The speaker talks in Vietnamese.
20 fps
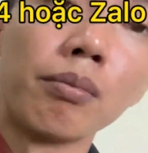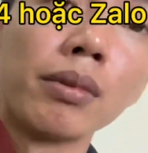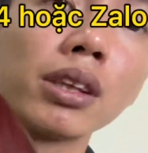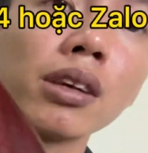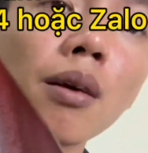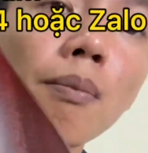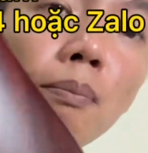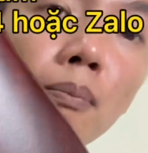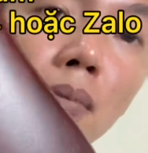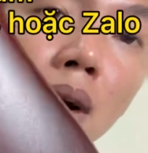bích
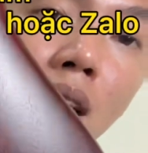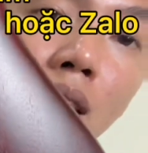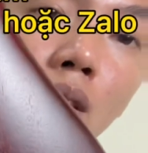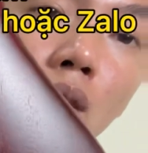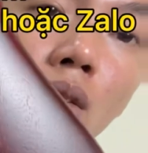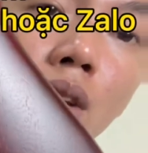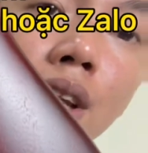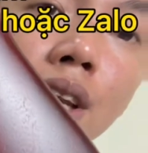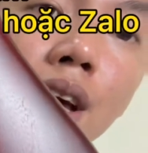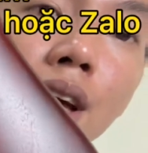cúp
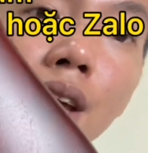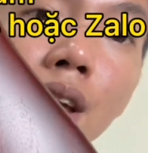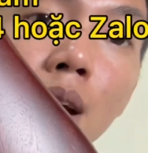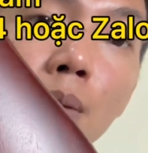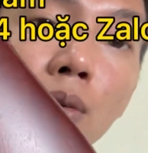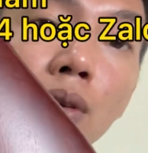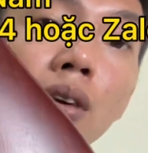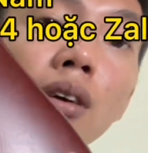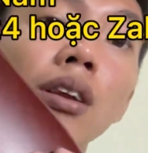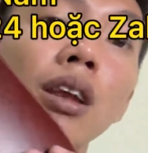Bartolini ha
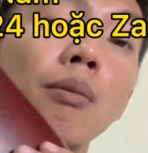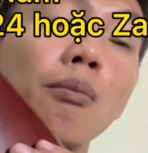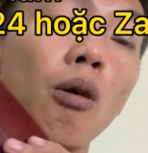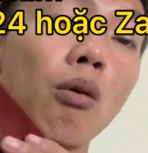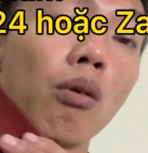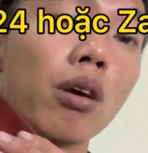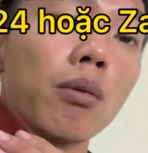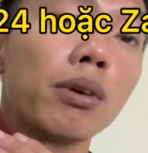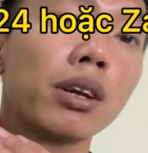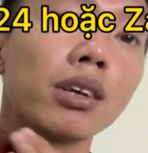mọi người là một
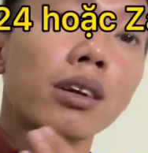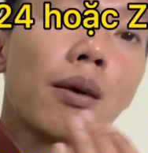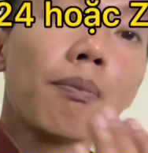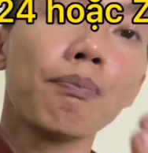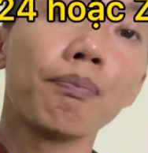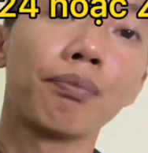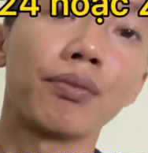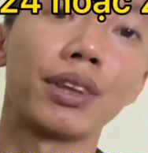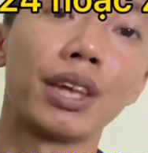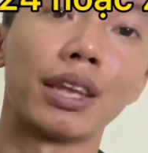cái bích cúp
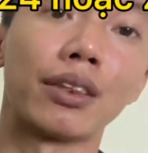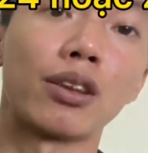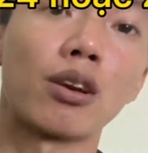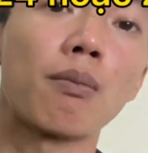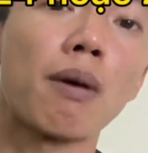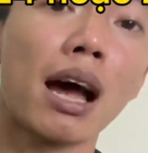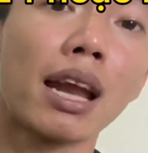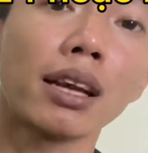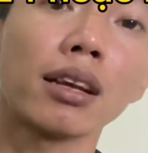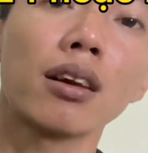dành cho
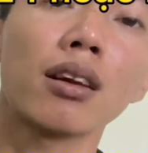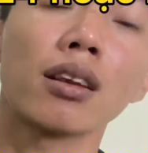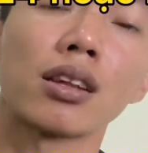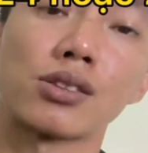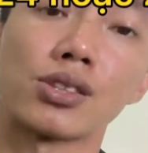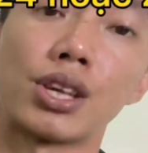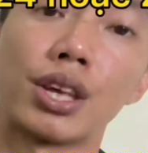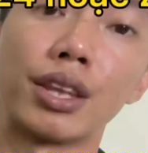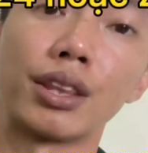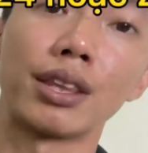bass rất là
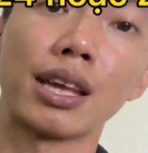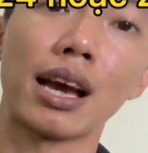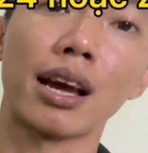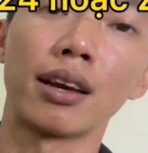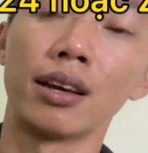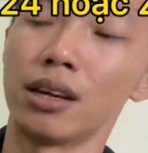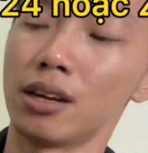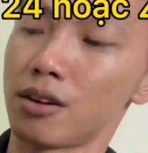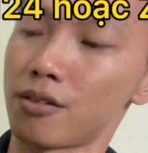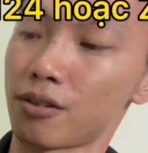xịn nha
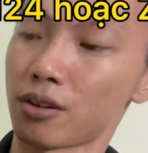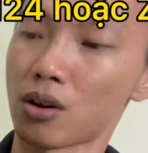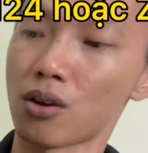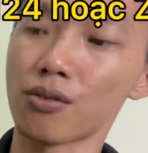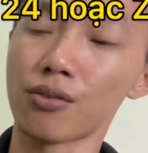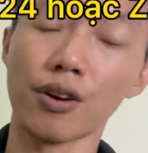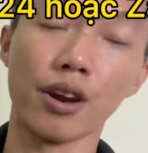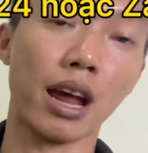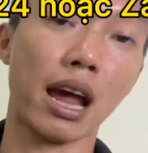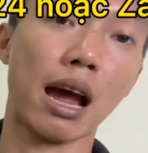có
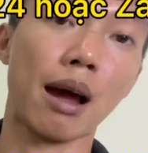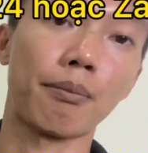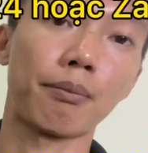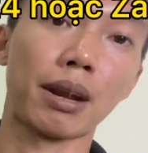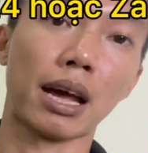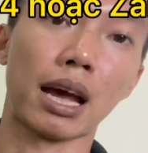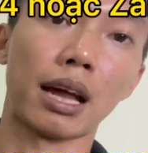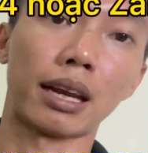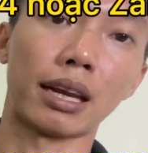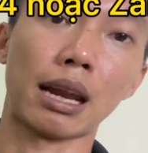rề am nè
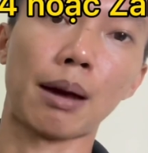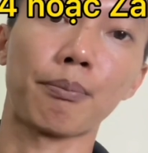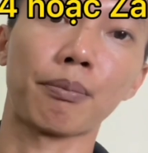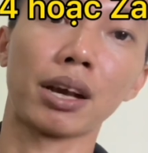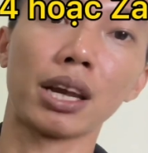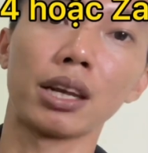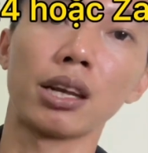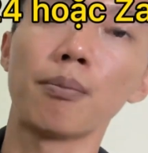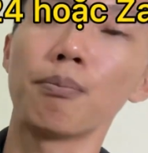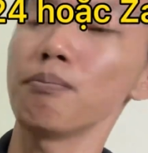nằm
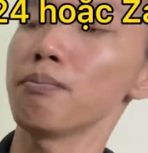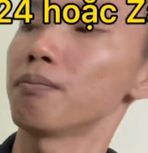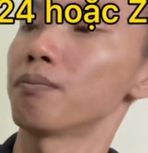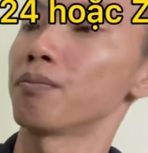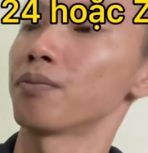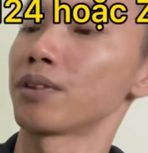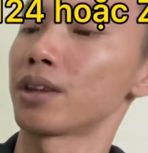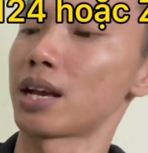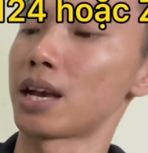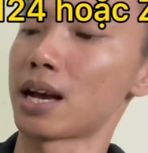cái núm
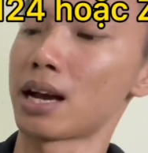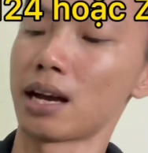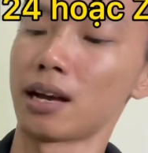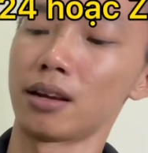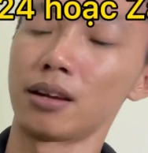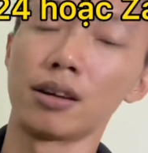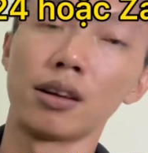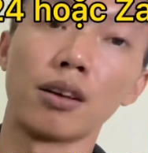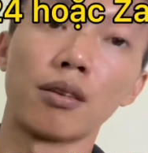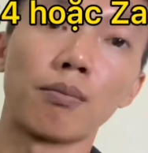ha
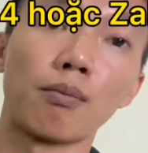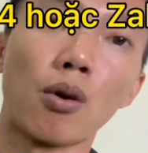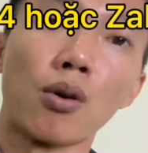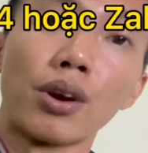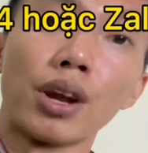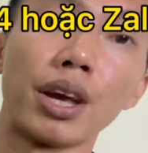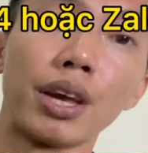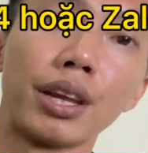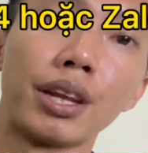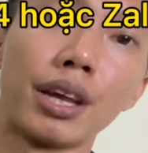
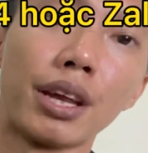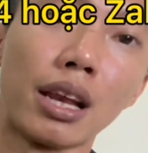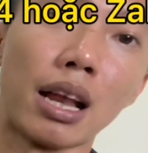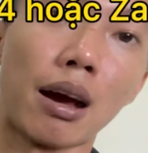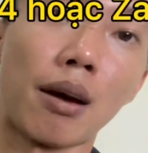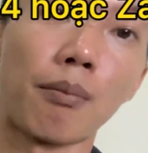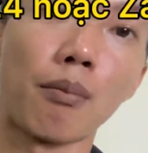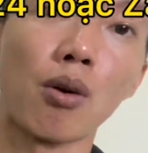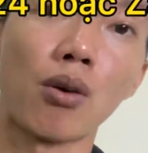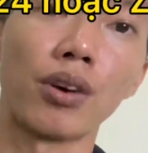body thì là
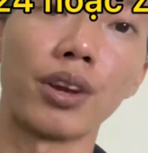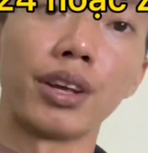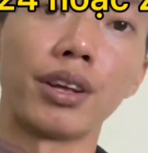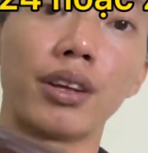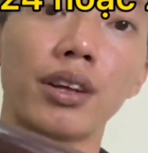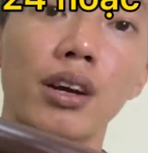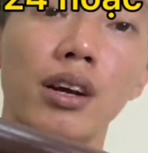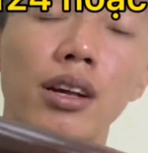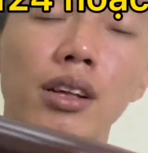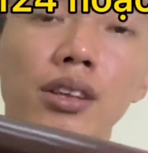body
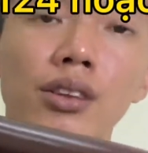uh,